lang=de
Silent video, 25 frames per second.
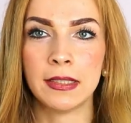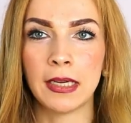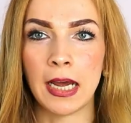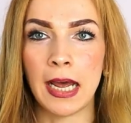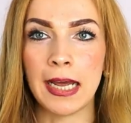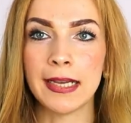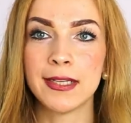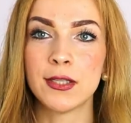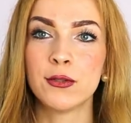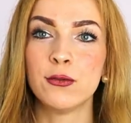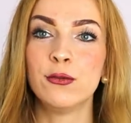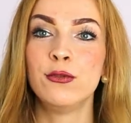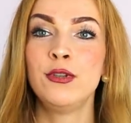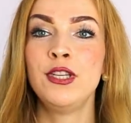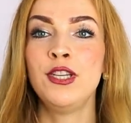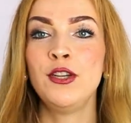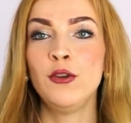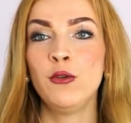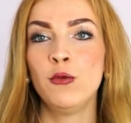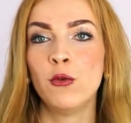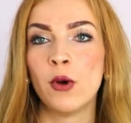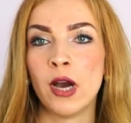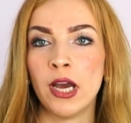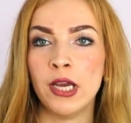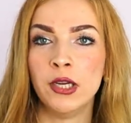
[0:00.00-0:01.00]
hast du
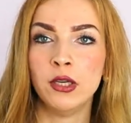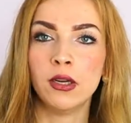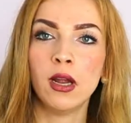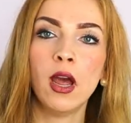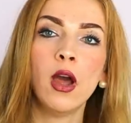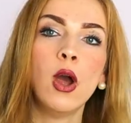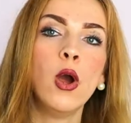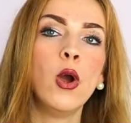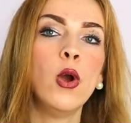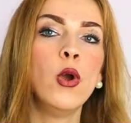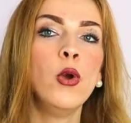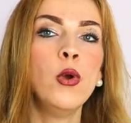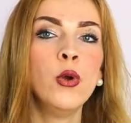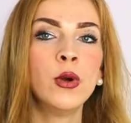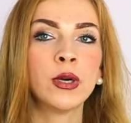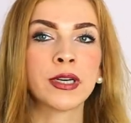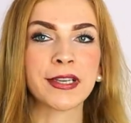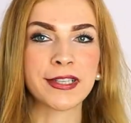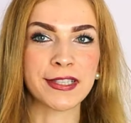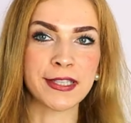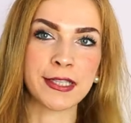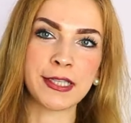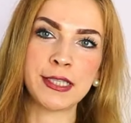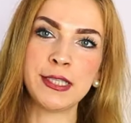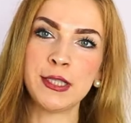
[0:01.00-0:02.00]
nicht nur ein
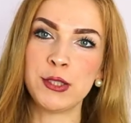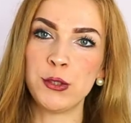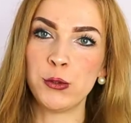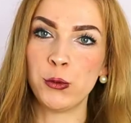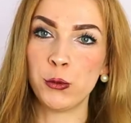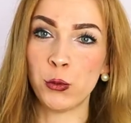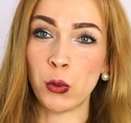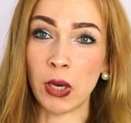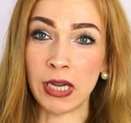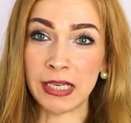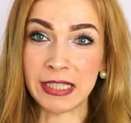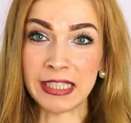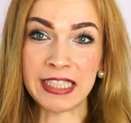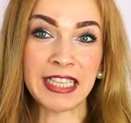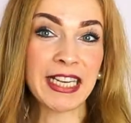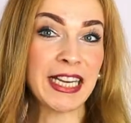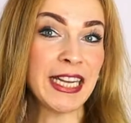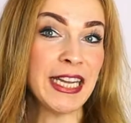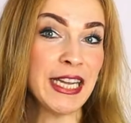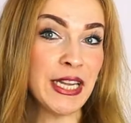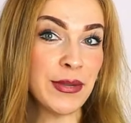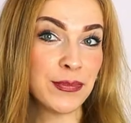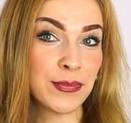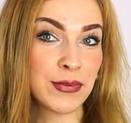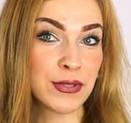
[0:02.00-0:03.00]
höheres Risiko an
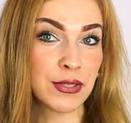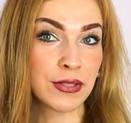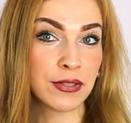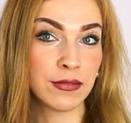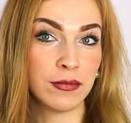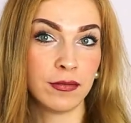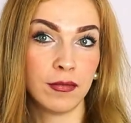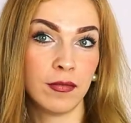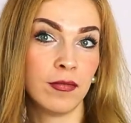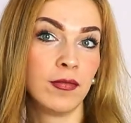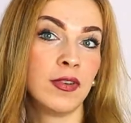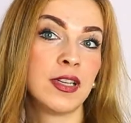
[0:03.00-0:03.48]
Krebs,